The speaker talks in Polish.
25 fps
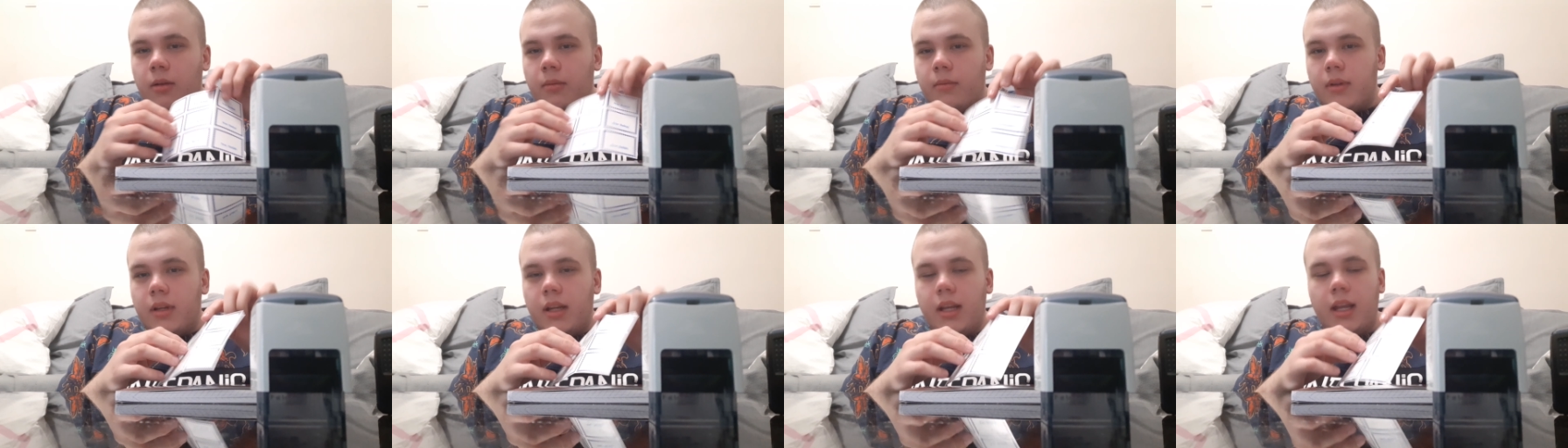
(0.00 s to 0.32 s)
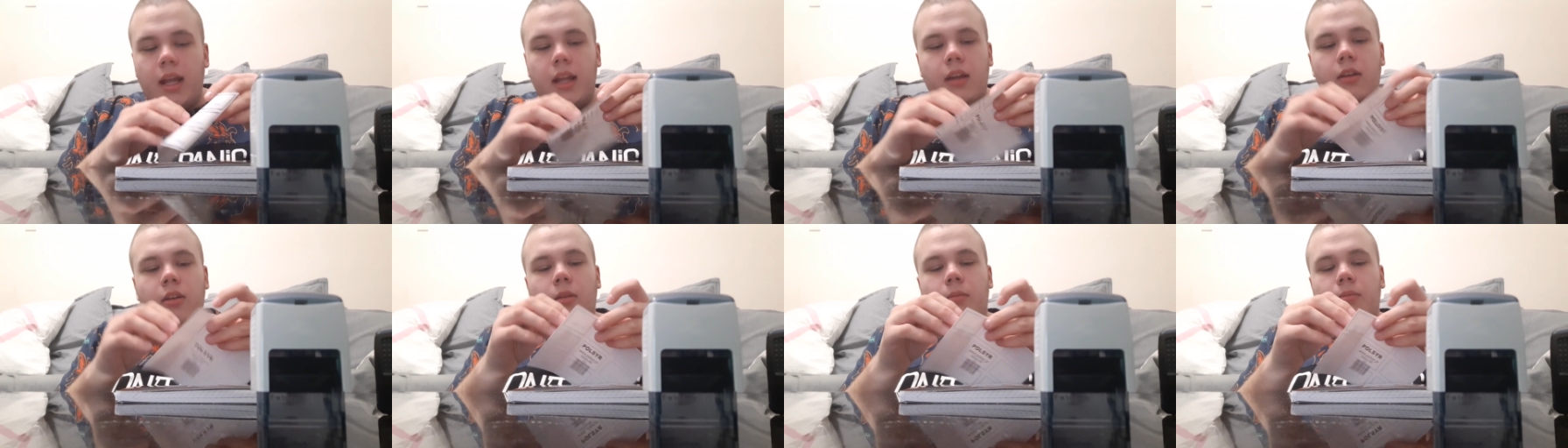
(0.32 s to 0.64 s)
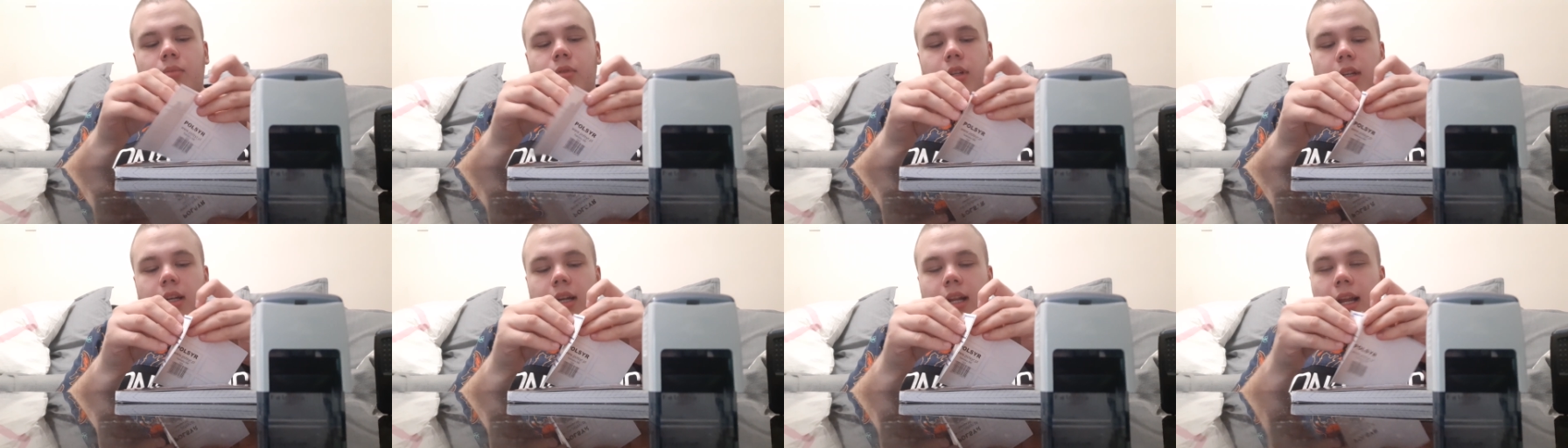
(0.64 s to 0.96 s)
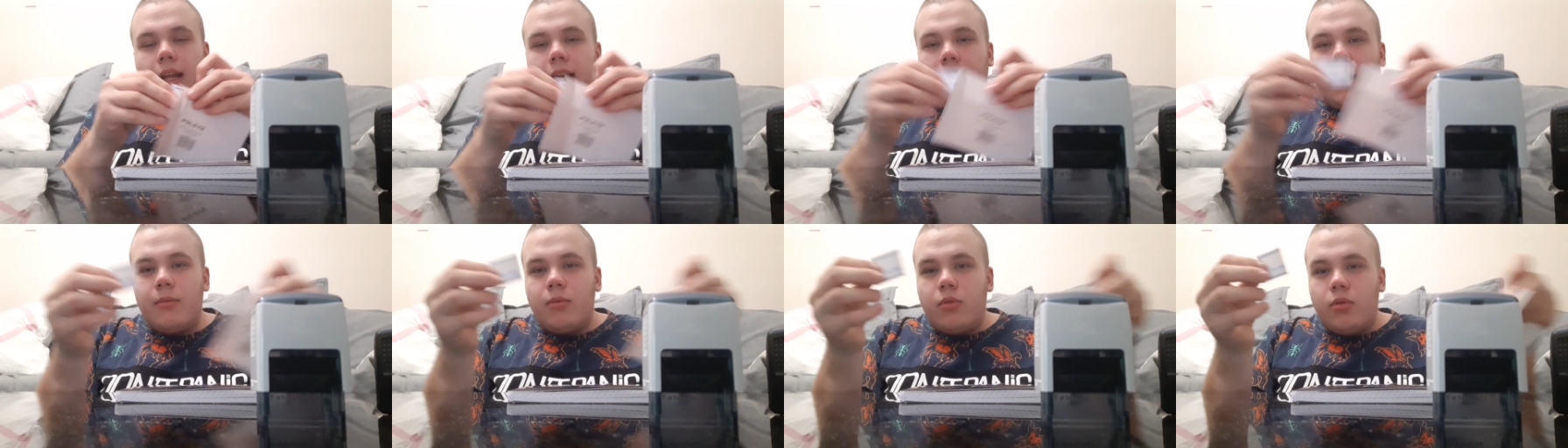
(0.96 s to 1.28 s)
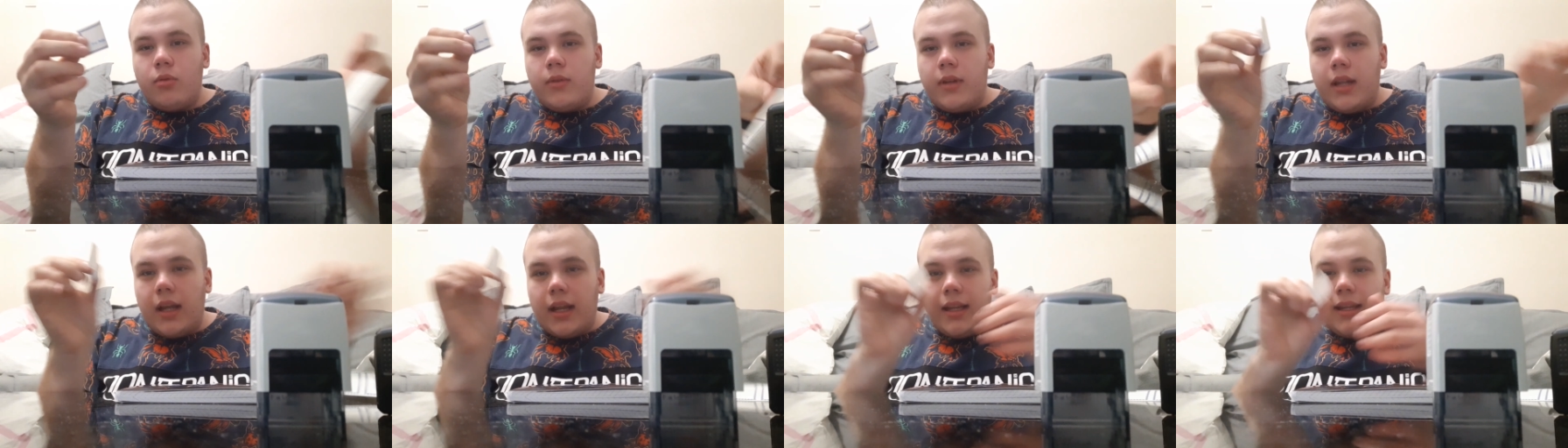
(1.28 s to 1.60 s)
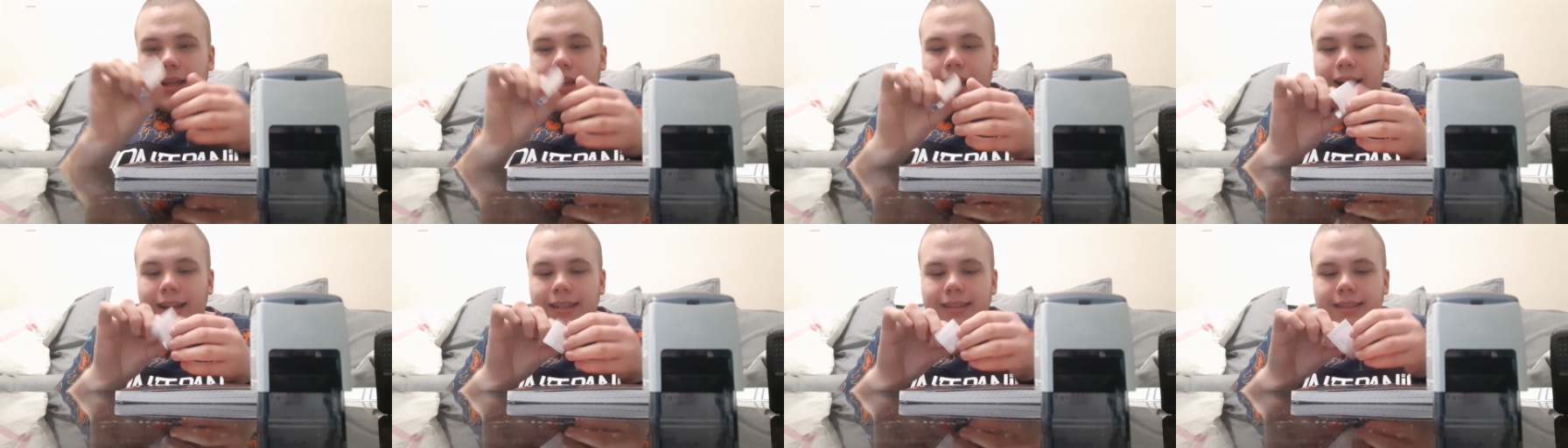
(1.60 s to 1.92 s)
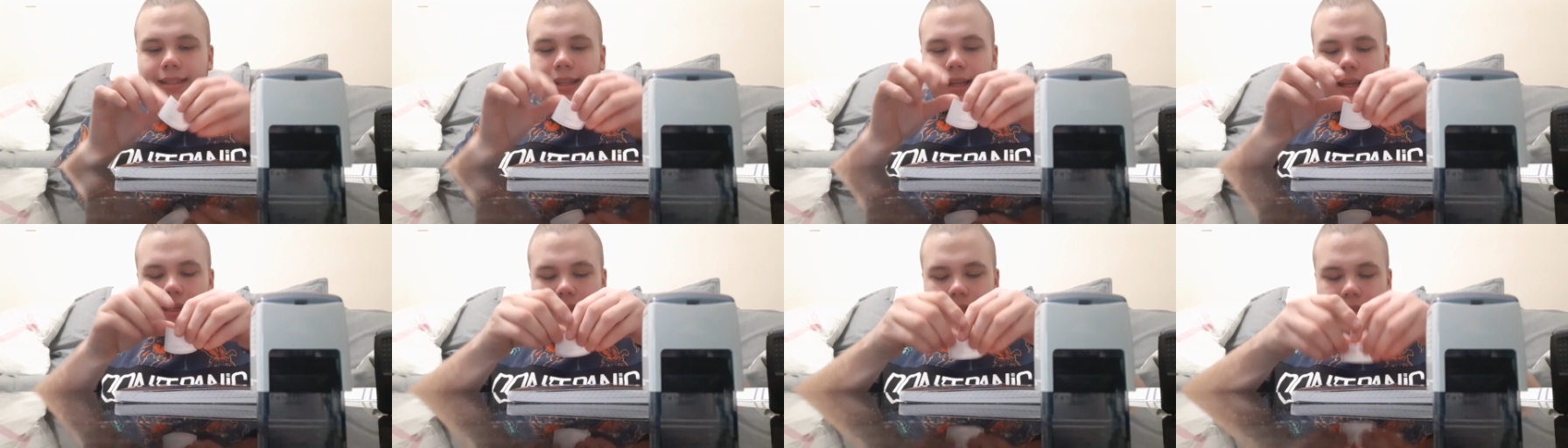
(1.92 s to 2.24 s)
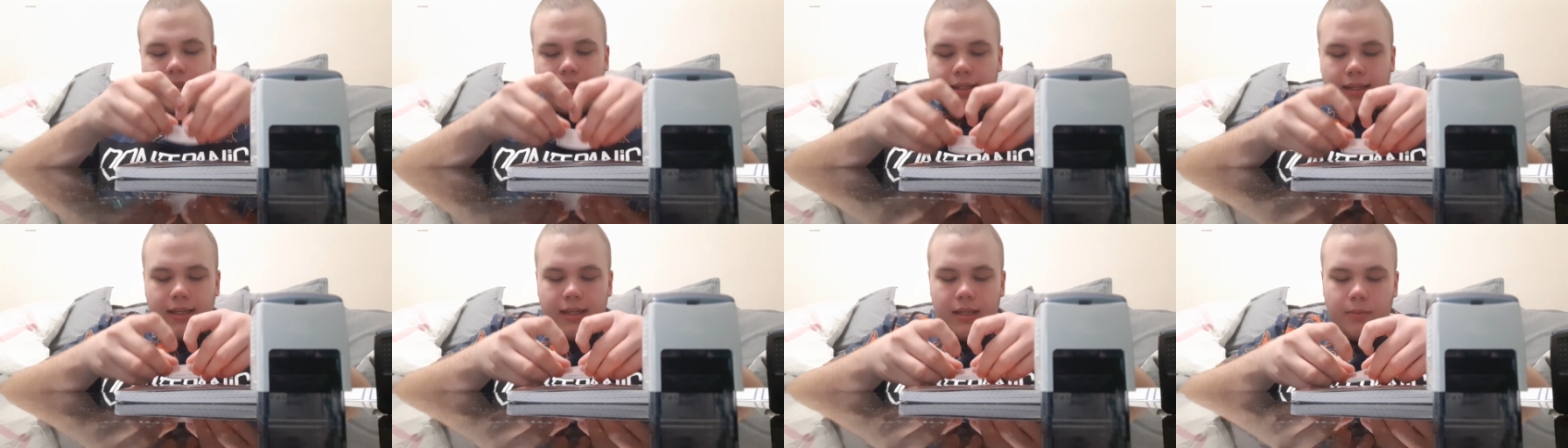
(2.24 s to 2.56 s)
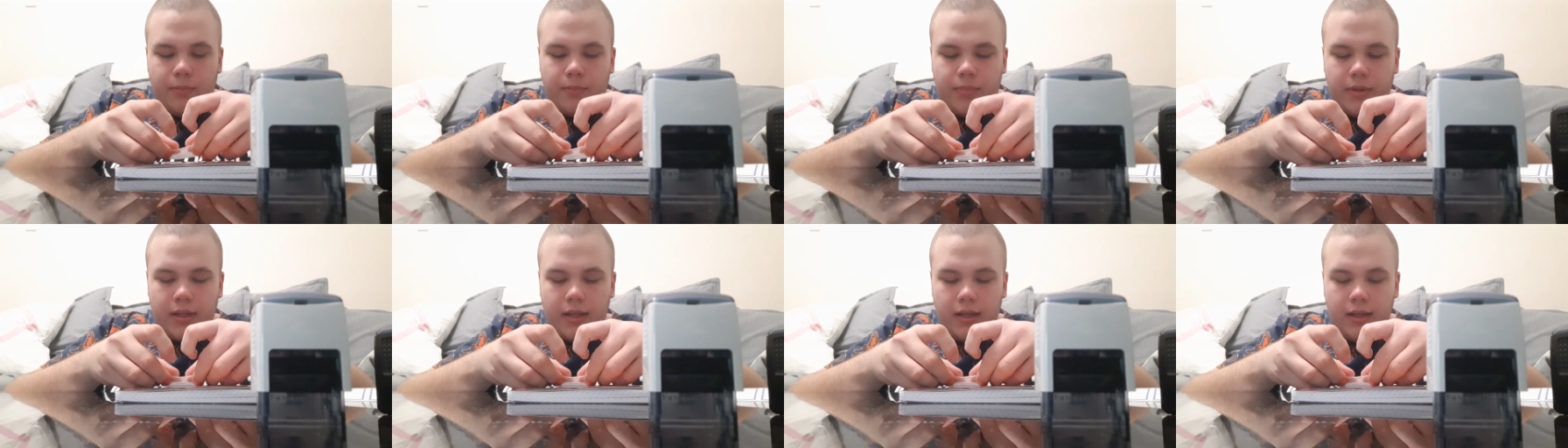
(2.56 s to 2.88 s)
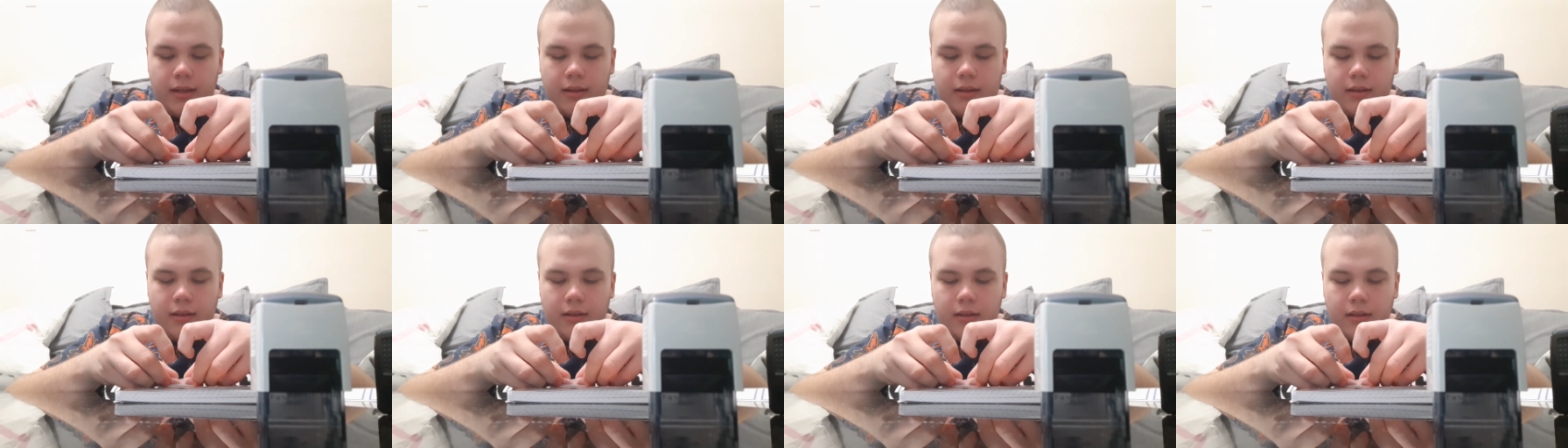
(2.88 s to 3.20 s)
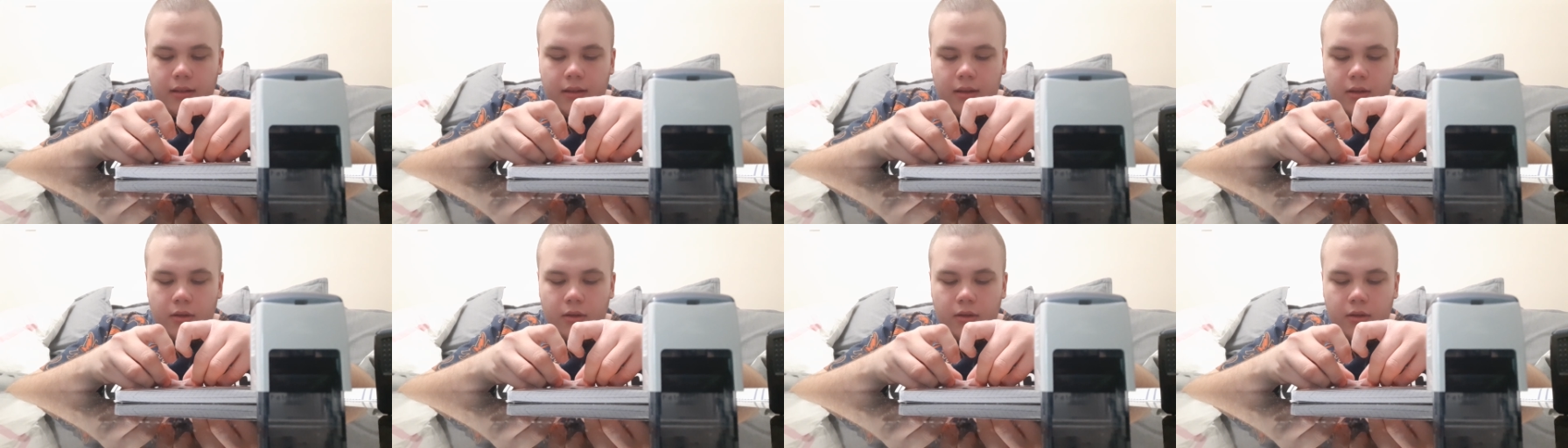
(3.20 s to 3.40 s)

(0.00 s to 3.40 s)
Jedną przyklejam tutaj na zeszyt, pyk.